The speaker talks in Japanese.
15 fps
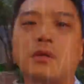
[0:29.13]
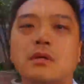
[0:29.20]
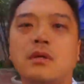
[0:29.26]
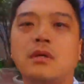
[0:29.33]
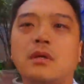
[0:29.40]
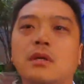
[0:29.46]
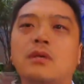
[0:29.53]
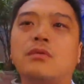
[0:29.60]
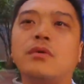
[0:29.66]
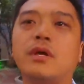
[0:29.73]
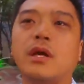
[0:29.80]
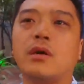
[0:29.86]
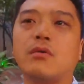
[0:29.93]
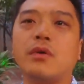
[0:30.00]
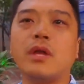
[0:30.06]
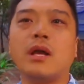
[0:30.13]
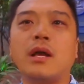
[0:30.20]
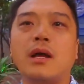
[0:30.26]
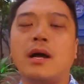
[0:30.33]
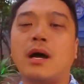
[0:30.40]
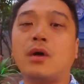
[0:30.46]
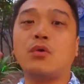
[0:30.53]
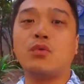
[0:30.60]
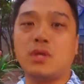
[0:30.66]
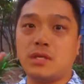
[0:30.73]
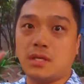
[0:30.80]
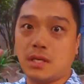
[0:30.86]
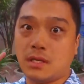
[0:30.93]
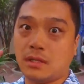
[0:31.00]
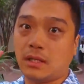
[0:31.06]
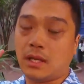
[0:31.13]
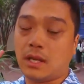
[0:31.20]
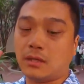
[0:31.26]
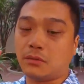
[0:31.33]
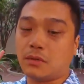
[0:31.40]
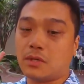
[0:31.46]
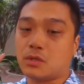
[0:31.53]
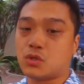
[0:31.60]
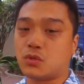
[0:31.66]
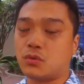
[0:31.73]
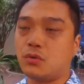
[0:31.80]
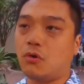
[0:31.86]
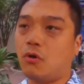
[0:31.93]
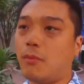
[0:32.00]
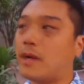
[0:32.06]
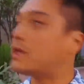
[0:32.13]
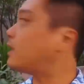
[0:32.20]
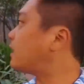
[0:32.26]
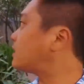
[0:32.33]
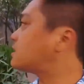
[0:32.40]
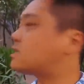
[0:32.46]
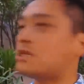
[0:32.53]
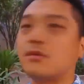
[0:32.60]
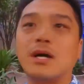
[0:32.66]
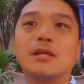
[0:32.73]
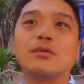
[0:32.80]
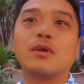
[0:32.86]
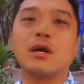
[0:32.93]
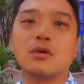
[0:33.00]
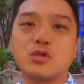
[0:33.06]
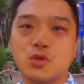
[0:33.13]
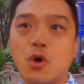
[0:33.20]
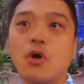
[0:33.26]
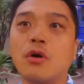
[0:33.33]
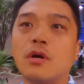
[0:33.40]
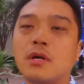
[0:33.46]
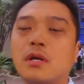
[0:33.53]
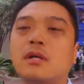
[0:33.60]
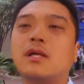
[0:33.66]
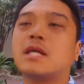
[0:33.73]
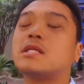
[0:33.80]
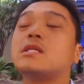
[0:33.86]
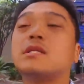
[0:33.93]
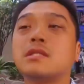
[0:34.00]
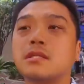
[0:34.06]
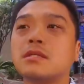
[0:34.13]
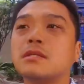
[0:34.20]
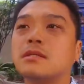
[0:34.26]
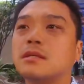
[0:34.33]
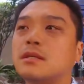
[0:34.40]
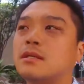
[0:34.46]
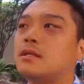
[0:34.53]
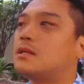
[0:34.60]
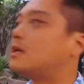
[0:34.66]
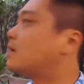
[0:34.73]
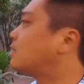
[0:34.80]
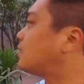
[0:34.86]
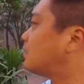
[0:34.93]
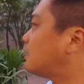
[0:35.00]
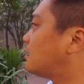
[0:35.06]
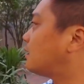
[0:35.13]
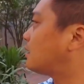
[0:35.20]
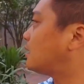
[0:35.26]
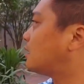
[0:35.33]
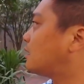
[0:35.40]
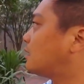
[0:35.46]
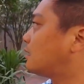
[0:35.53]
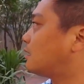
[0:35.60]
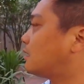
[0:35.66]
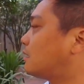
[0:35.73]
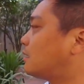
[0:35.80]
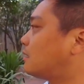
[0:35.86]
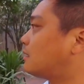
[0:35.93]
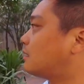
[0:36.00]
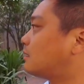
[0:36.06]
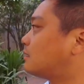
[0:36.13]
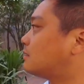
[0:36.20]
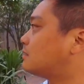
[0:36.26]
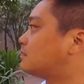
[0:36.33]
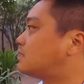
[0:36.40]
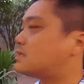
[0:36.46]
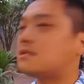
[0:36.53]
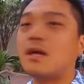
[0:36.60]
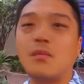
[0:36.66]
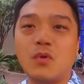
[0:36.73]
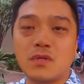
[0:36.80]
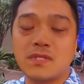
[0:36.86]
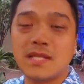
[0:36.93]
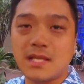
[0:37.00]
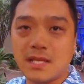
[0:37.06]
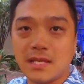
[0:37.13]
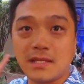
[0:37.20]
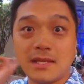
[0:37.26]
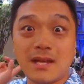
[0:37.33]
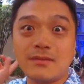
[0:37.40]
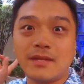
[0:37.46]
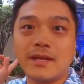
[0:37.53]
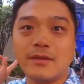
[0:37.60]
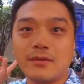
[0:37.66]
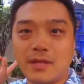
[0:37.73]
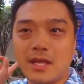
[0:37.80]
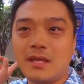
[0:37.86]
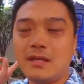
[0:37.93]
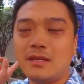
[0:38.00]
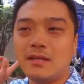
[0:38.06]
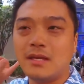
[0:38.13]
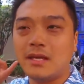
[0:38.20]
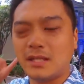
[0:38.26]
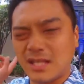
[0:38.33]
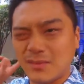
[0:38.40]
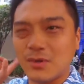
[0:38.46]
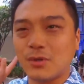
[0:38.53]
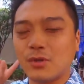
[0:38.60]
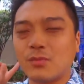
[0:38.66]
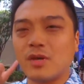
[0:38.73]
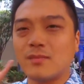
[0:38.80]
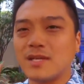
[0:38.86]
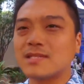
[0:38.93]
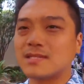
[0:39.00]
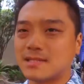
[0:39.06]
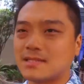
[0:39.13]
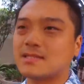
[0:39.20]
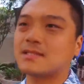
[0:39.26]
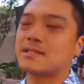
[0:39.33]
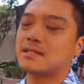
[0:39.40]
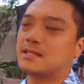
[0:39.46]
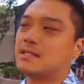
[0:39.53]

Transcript: い、えー、どうやらこれがハロウィン限定アトラクションのお化け屋敷のアトラクションらしいです、えー、実はもうすでに行ってあるんだけどね行ってみようと思います